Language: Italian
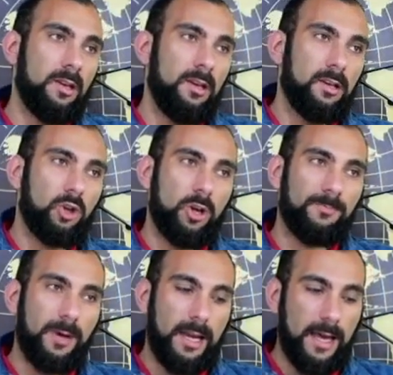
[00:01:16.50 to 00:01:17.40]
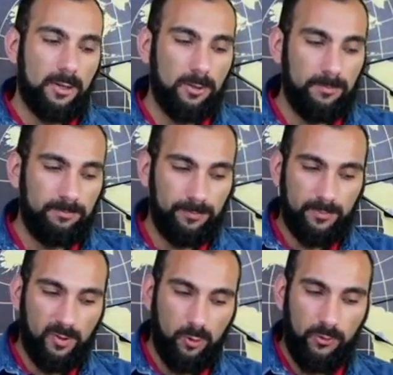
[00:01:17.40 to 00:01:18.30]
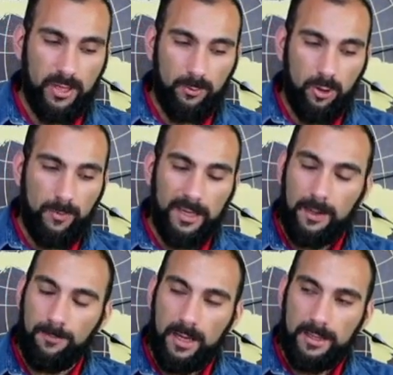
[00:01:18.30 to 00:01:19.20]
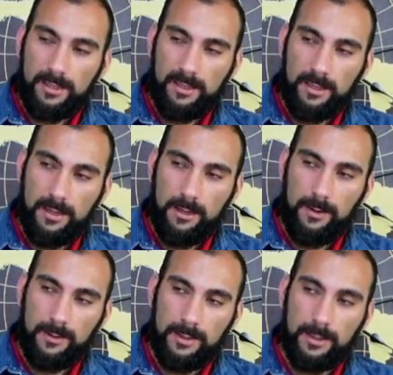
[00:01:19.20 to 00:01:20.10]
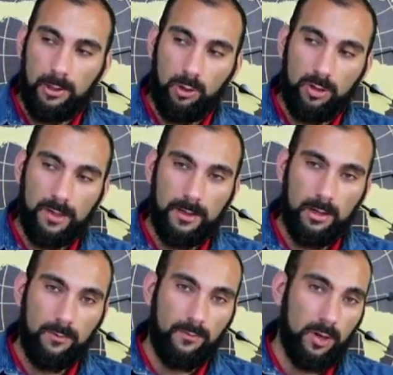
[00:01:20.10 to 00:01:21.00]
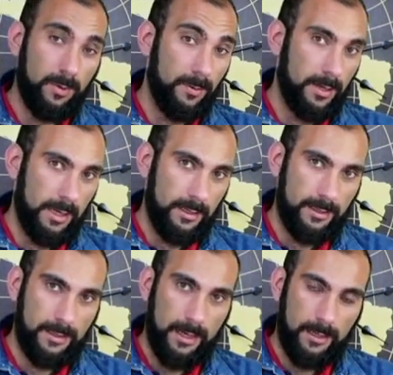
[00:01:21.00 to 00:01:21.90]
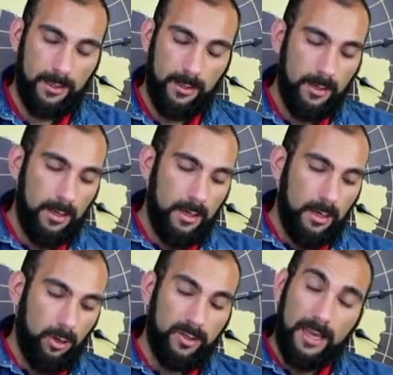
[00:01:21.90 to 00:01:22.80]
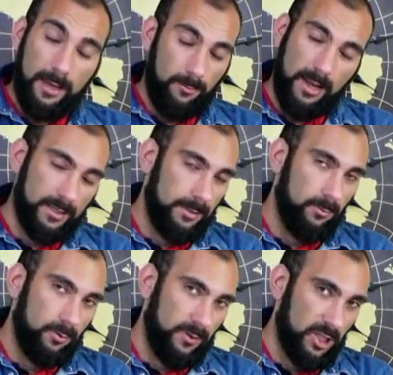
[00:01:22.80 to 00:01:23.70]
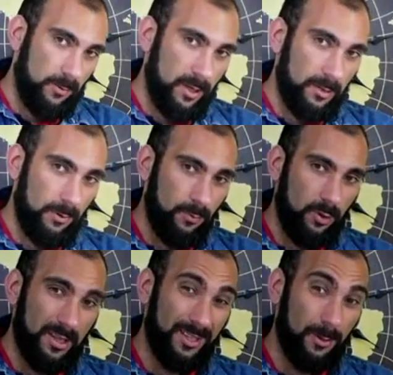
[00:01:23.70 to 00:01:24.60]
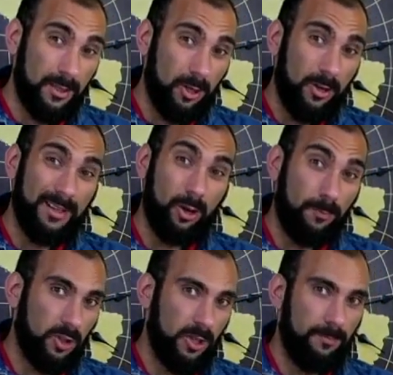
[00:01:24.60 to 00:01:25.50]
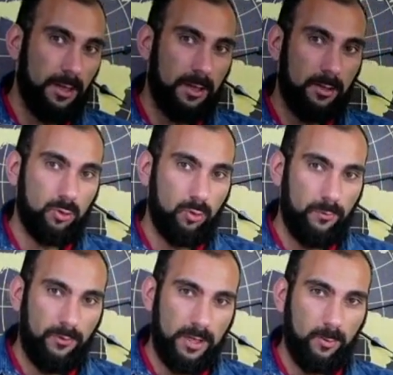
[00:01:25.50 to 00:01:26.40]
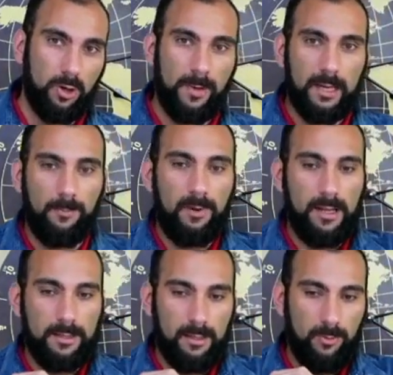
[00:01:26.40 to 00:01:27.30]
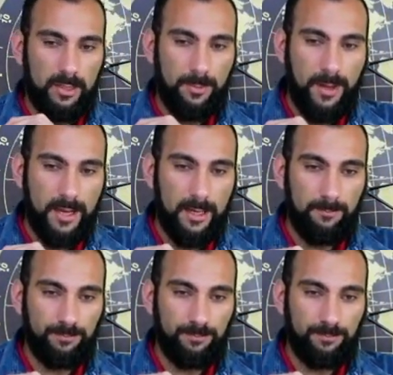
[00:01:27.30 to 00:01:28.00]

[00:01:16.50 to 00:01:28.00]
che ho imparato su Facebook Marketplace che desidero condividere con voi prima che iniziate. Cos'è un attimo, facciamo un attimo il punto della situazione, il dropshipping su Facebook Marketplace? Come sapete,